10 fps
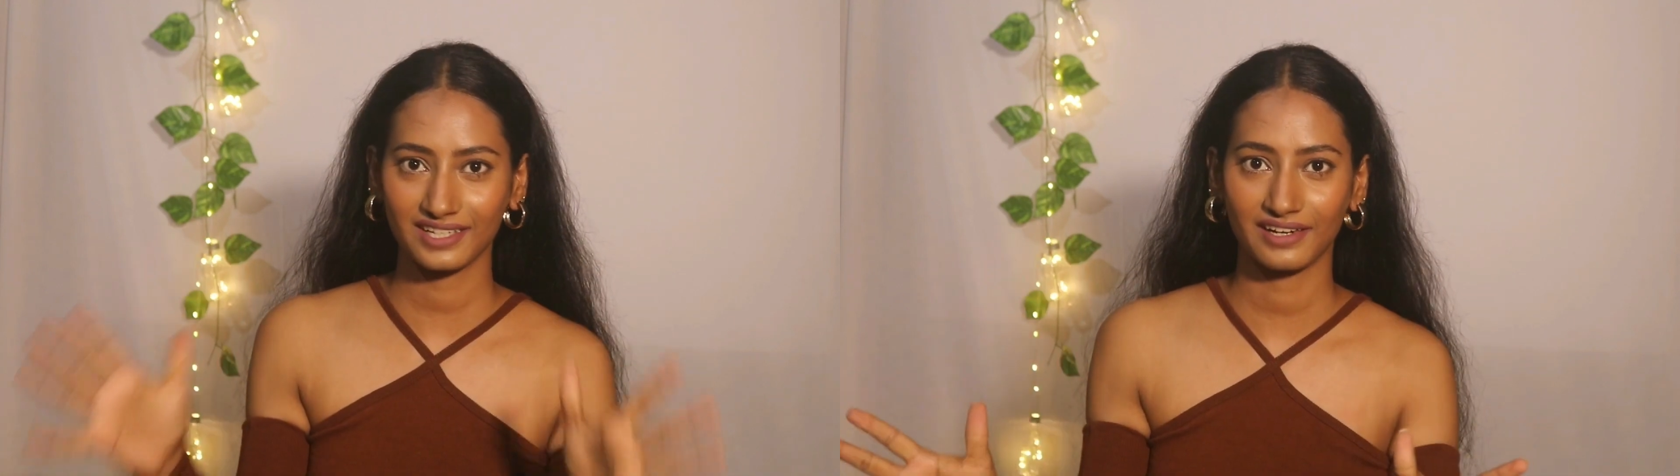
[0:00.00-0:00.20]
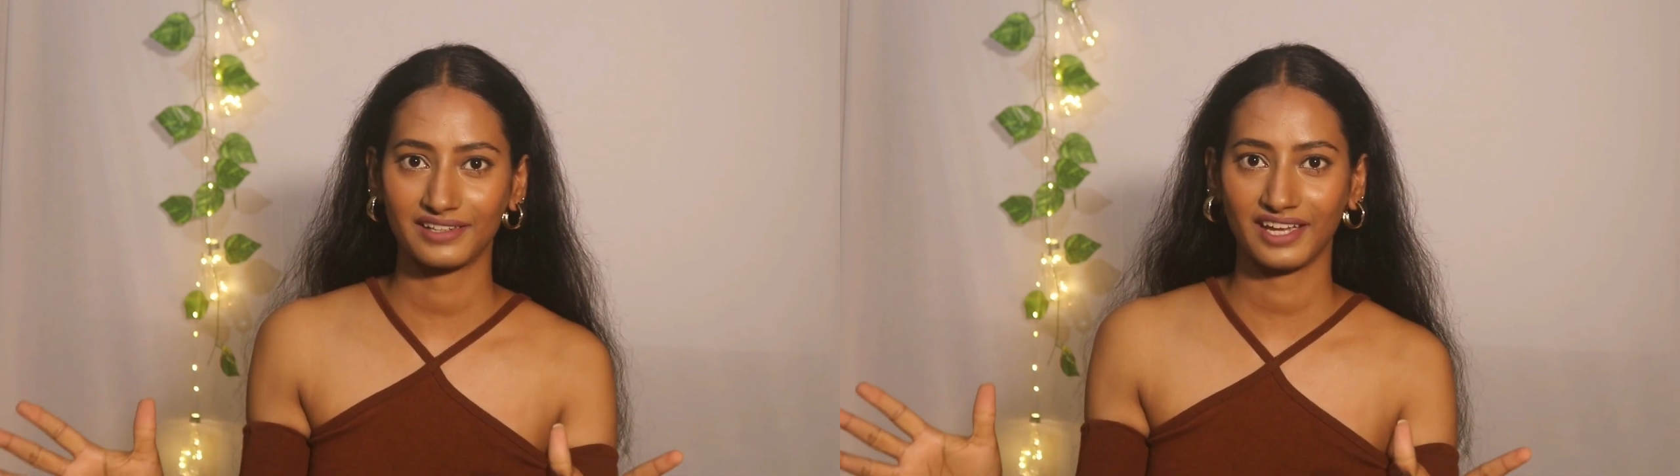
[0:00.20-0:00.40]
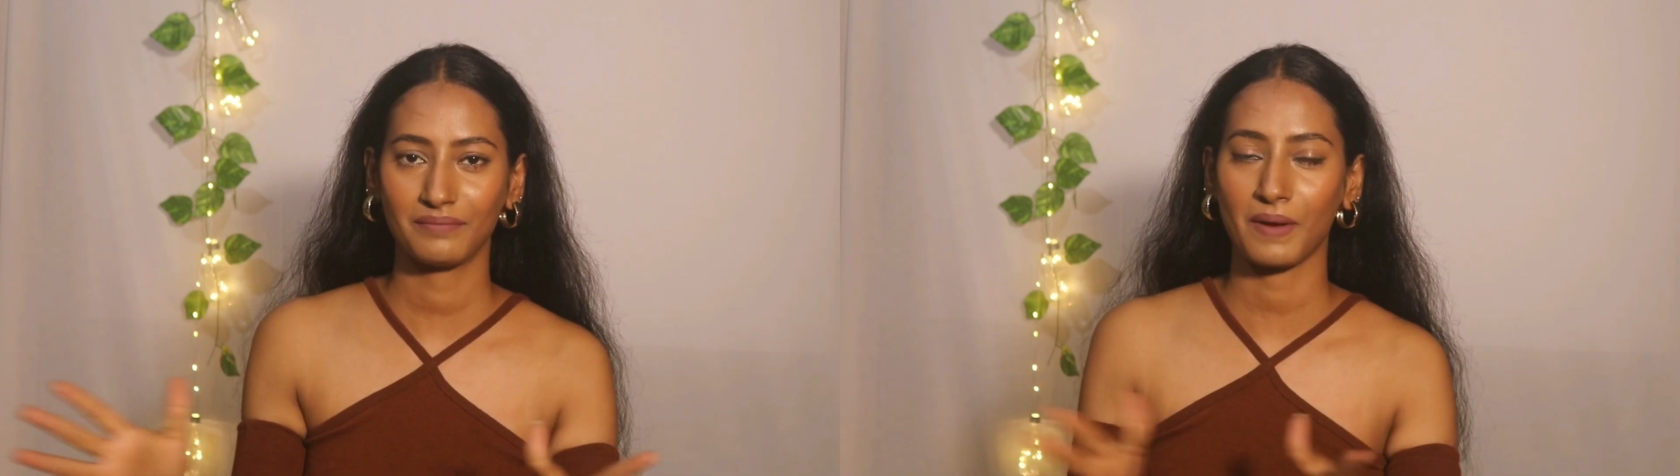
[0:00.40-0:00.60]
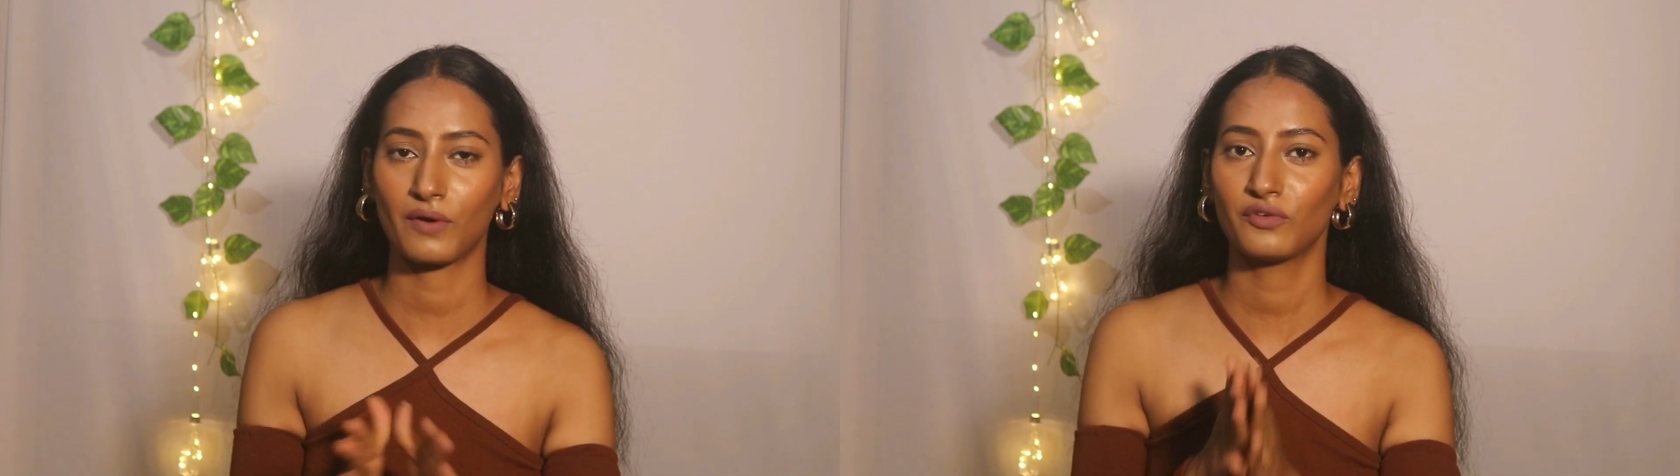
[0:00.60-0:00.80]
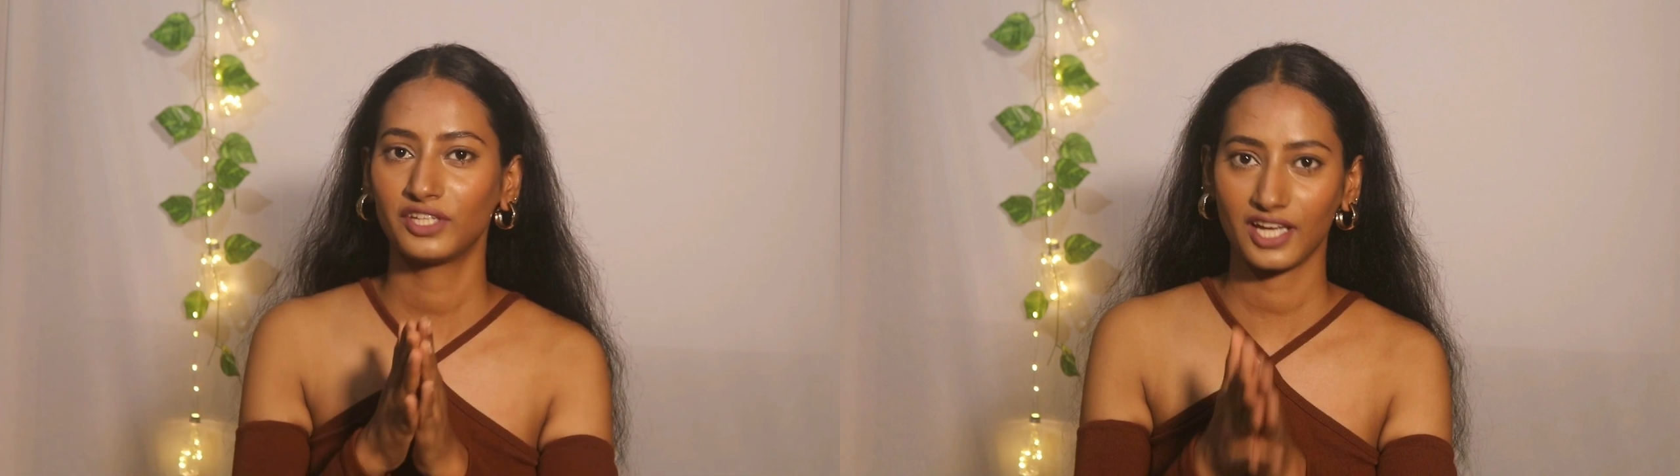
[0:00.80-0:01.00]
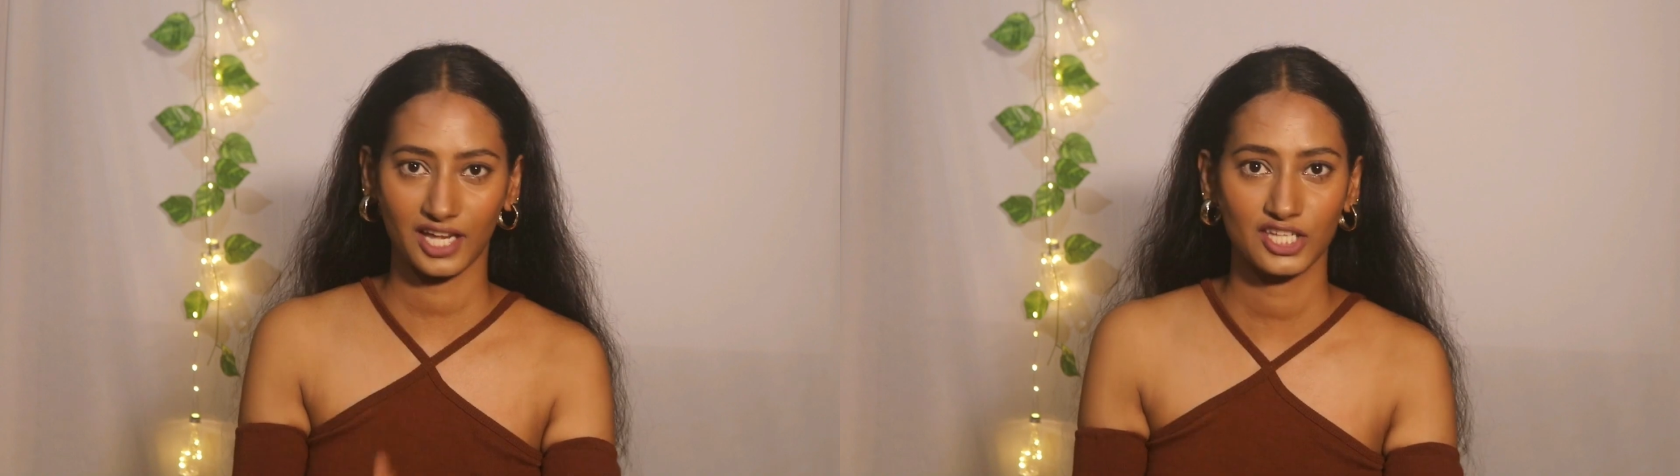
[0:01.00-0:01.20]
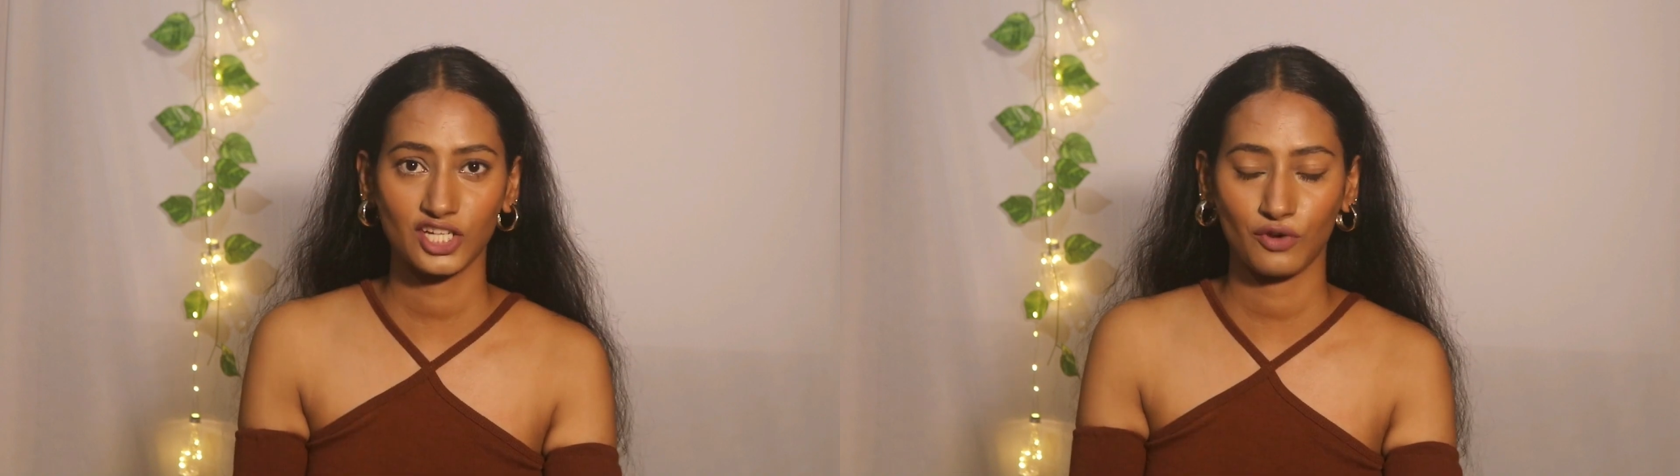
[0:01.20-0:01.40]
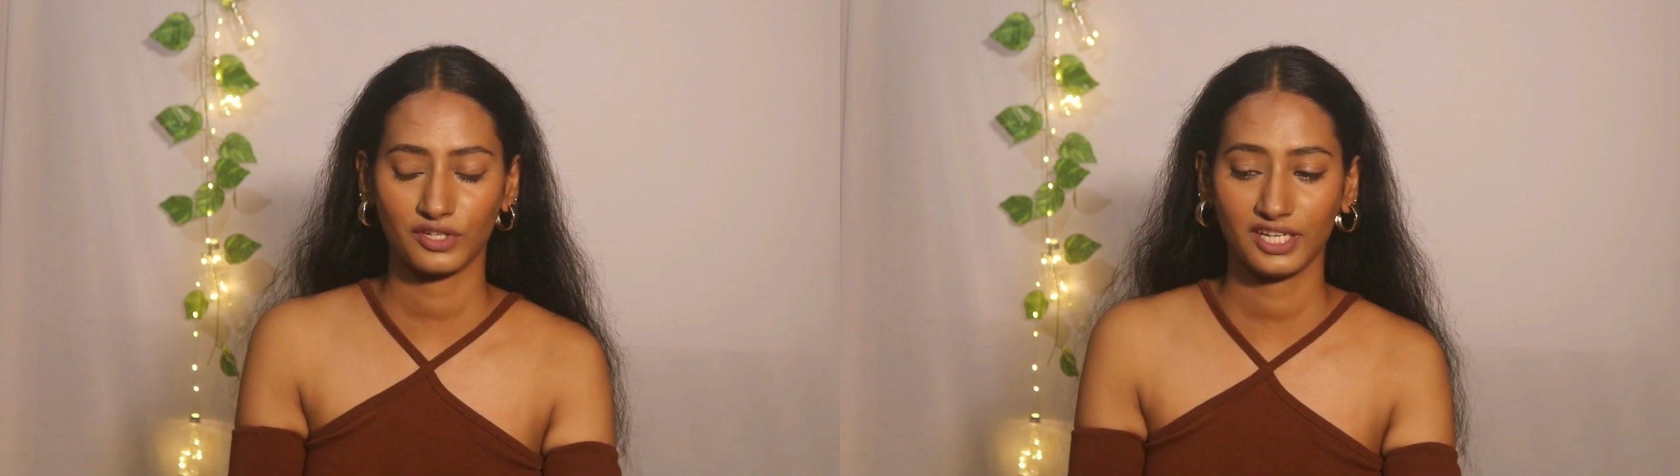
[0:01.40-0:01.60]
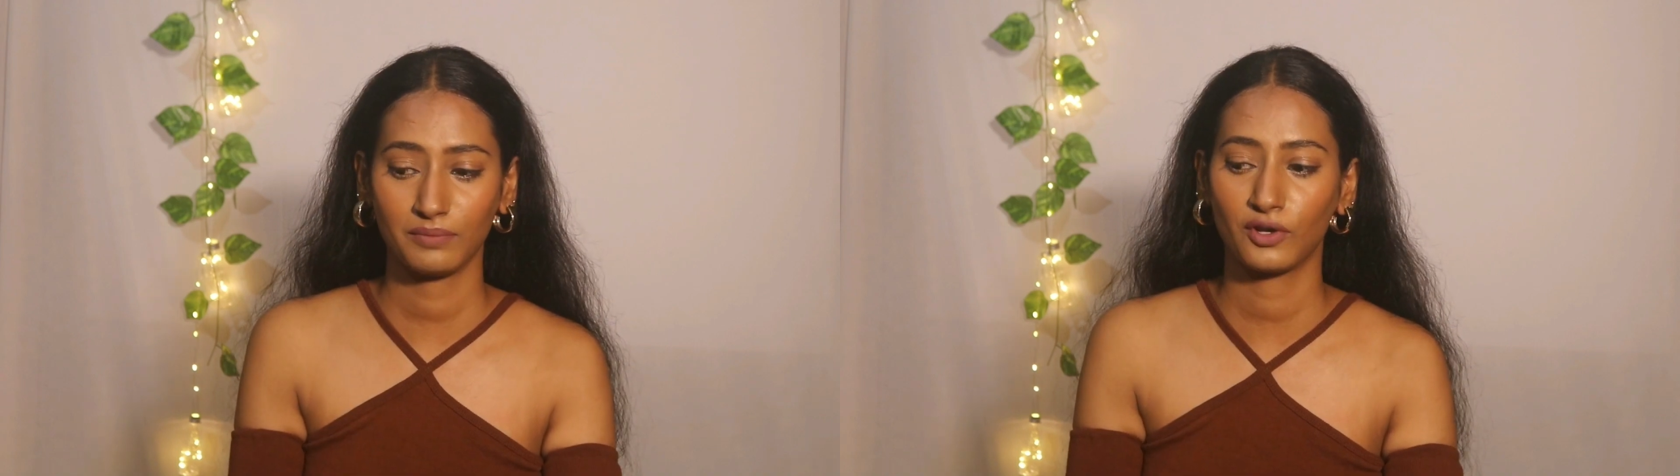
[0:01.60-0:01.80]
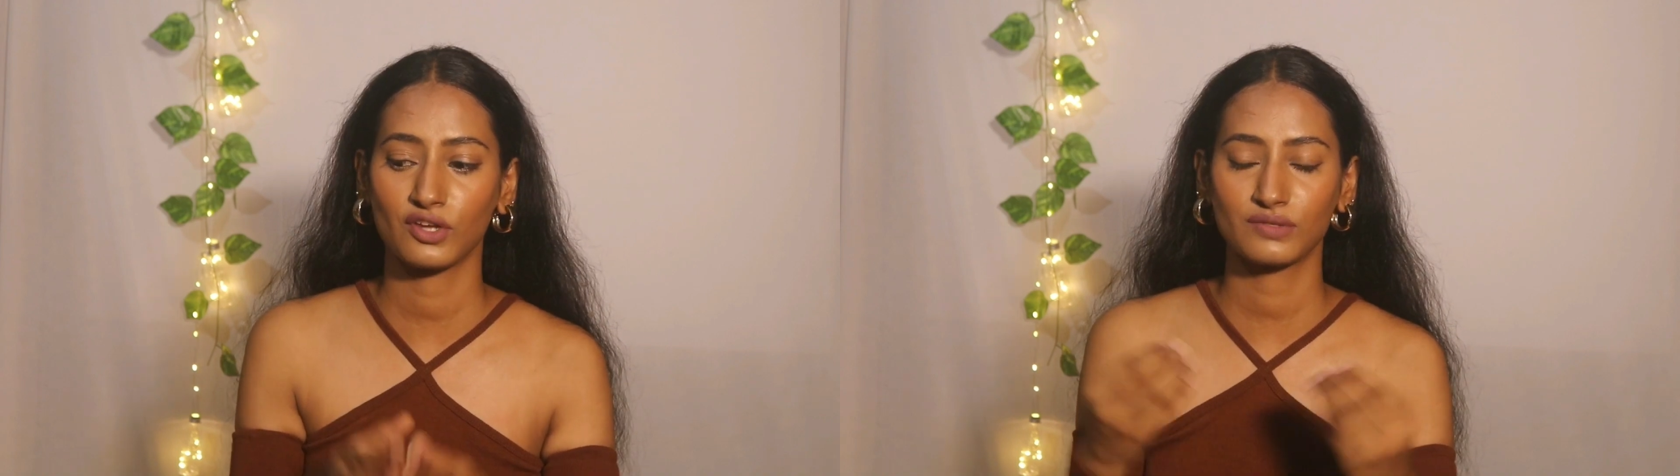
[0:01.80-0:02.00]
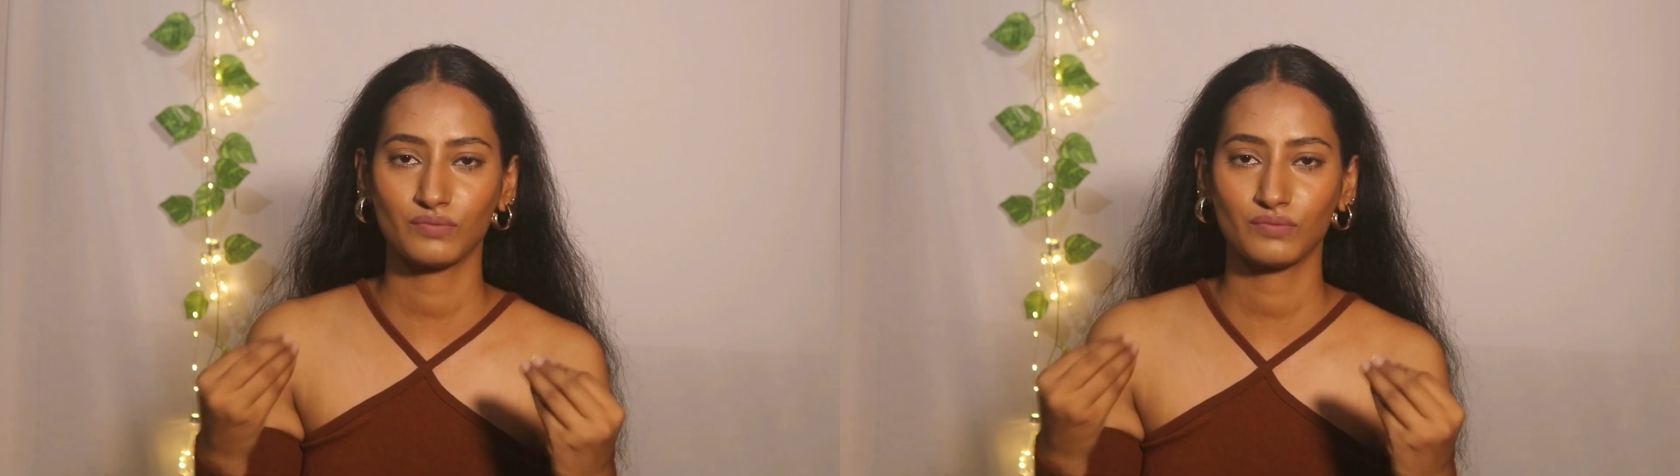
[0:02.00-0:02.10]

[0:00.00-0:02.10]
खरीदे हैं मैं आपको वो दिखाना चाहूंगी बिकॉज